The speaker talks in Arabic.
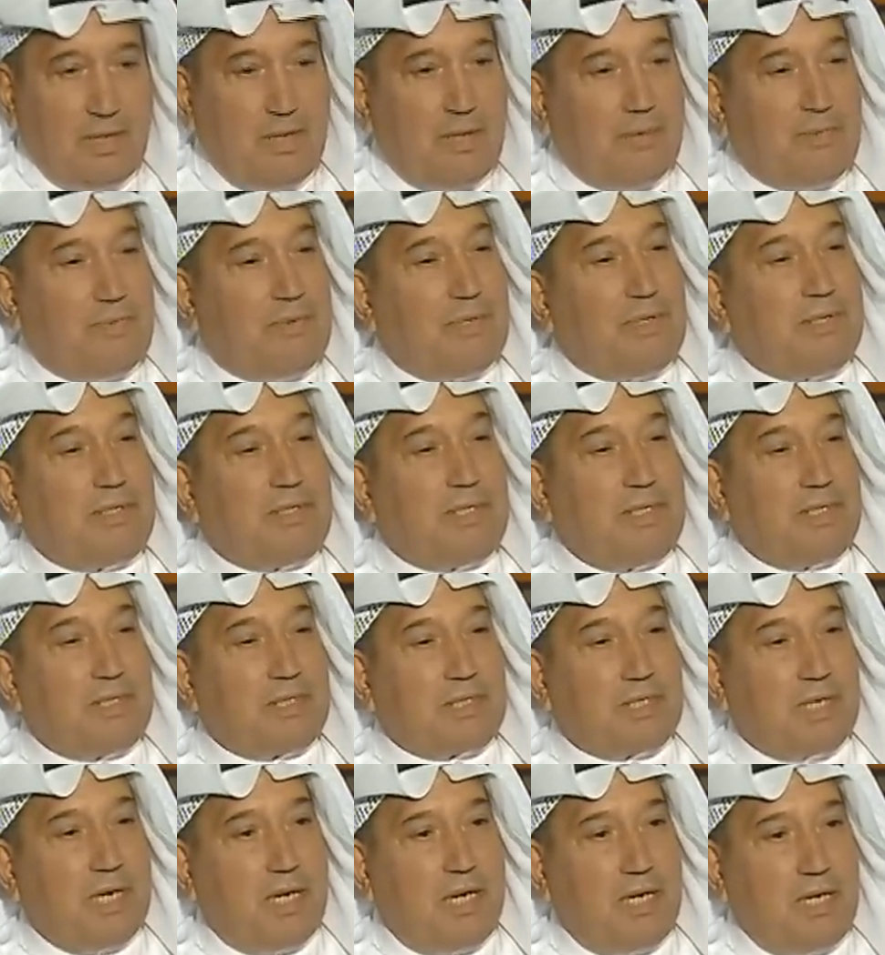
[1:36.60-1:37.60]
في شيء
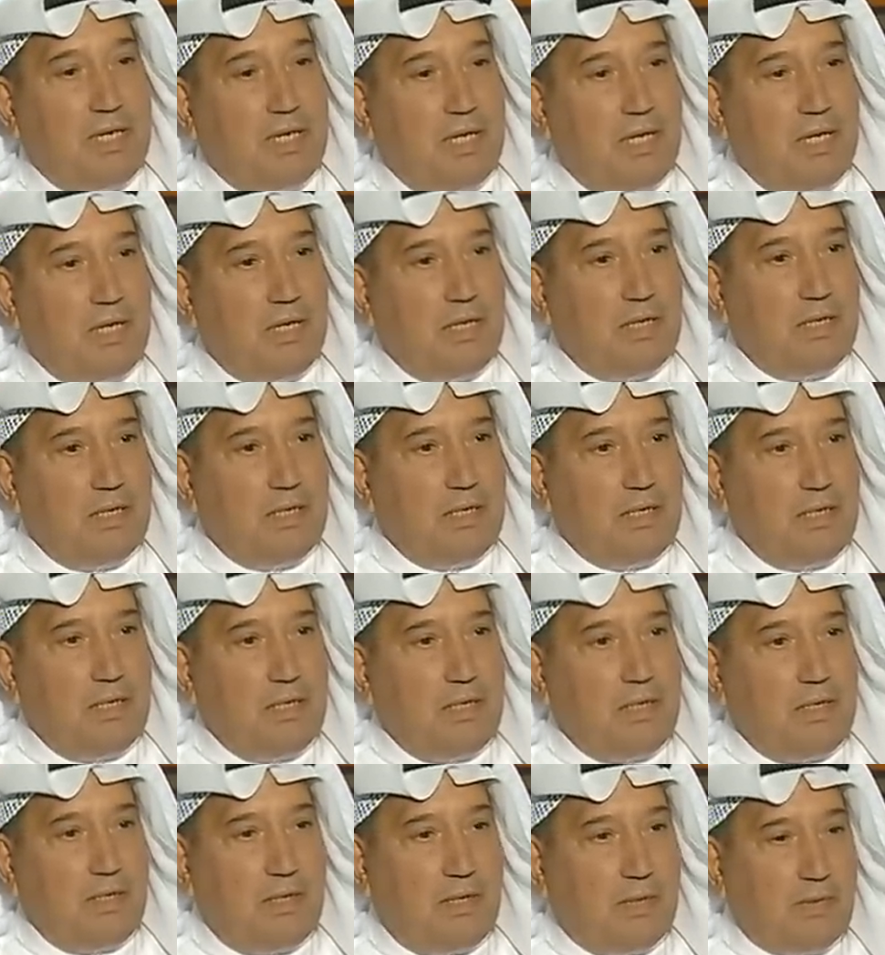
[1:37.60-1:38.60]
إشكالية
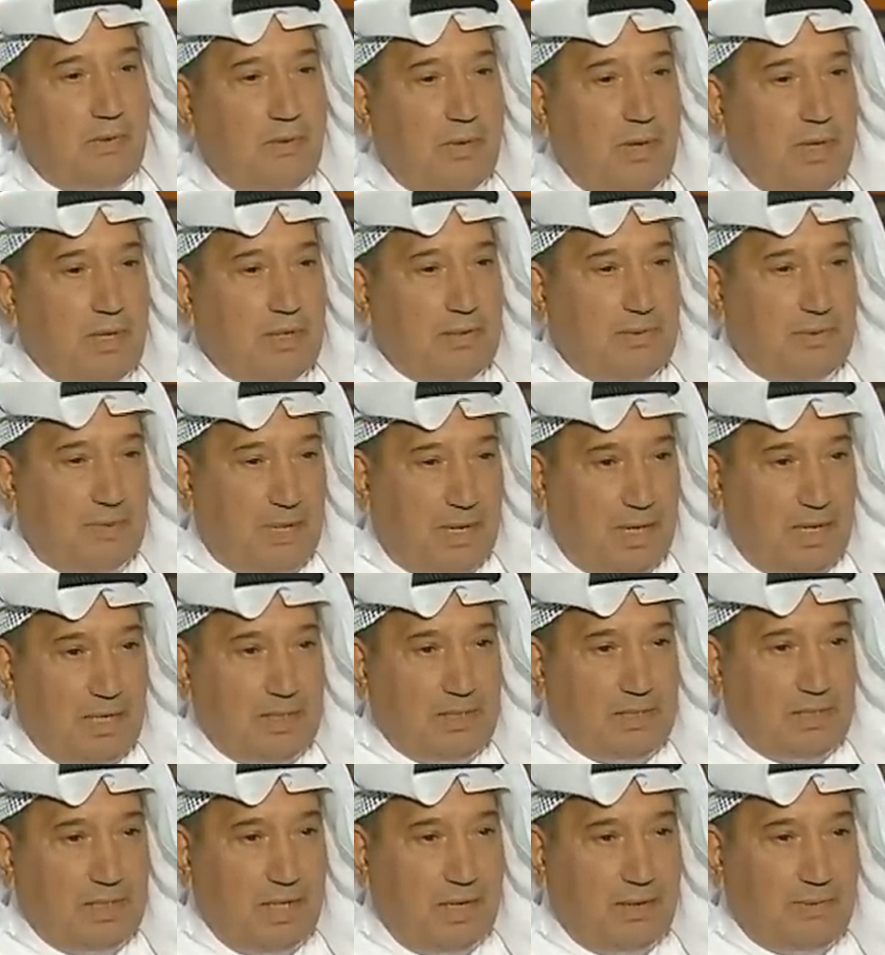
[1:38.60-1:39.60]
الكويت مناهج
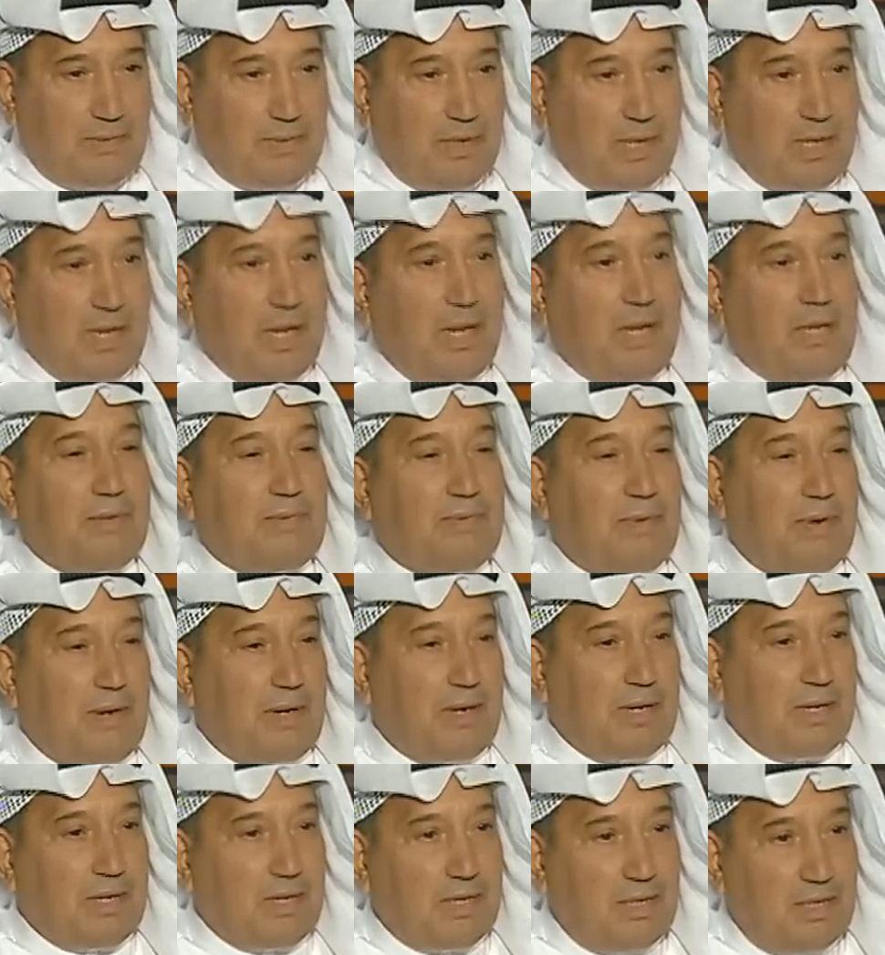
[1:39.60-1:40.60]
التربية قاعد
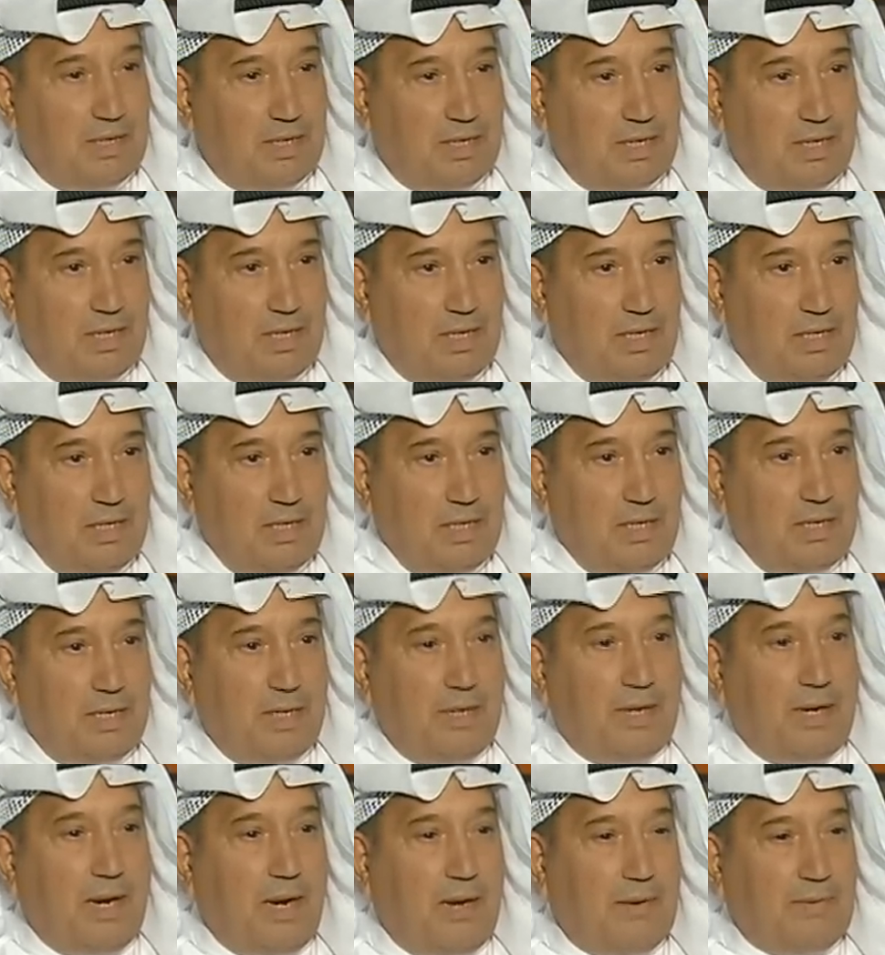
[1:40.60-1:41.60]
تفرخ لنا
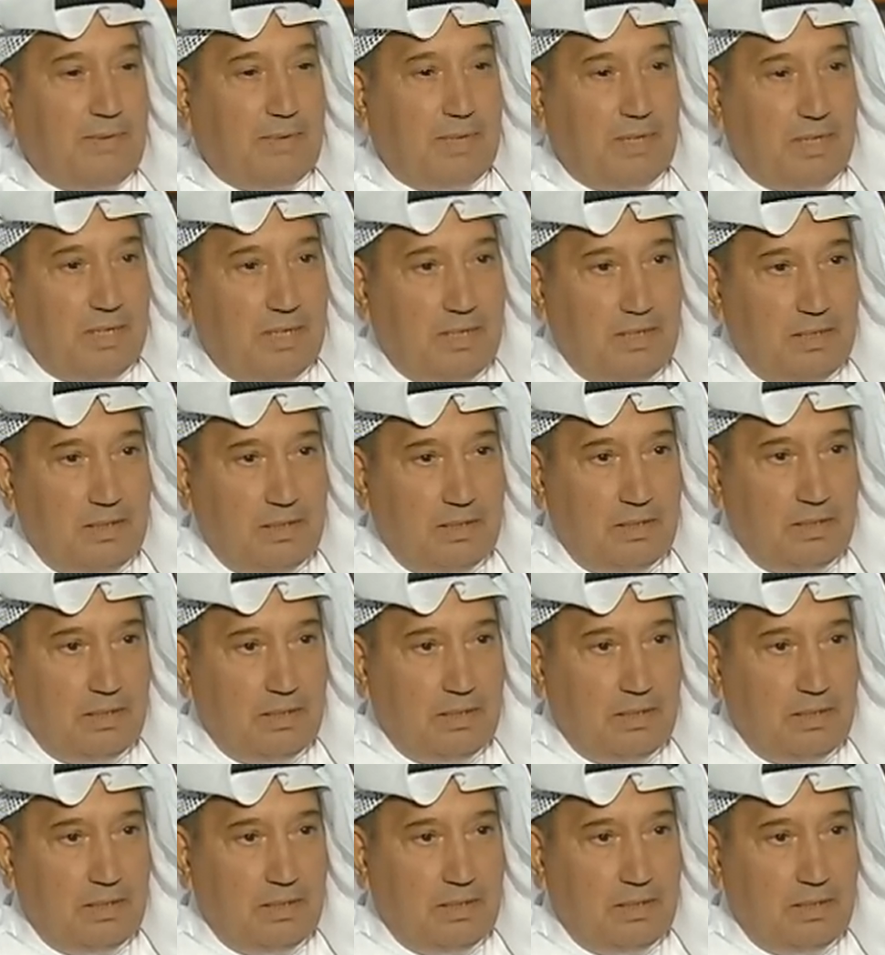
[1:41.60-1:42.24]
إرهابيين